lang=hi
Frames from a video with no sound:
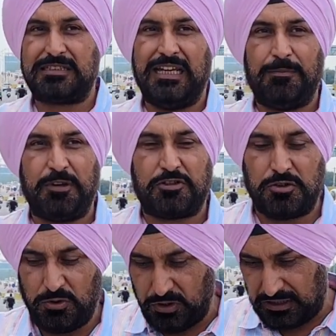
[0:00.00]
सेल पे
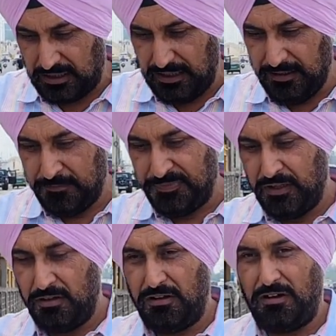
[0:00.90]
शुरू हो रखा है
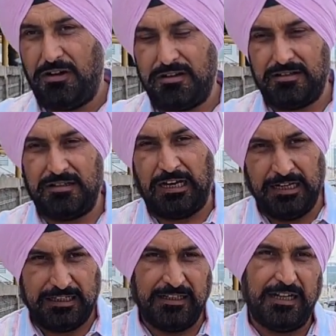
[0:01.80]
और
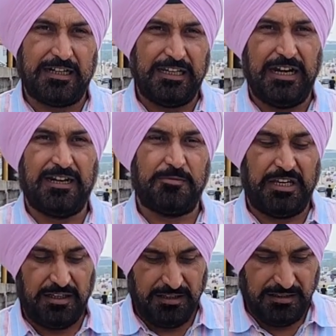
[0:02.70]
1988
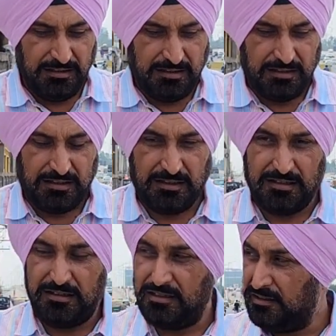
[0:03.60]
में
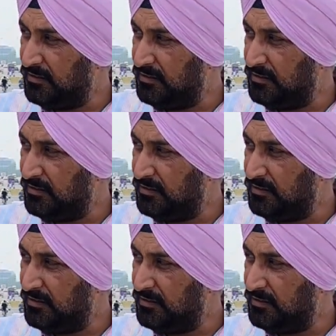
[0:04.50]
आ,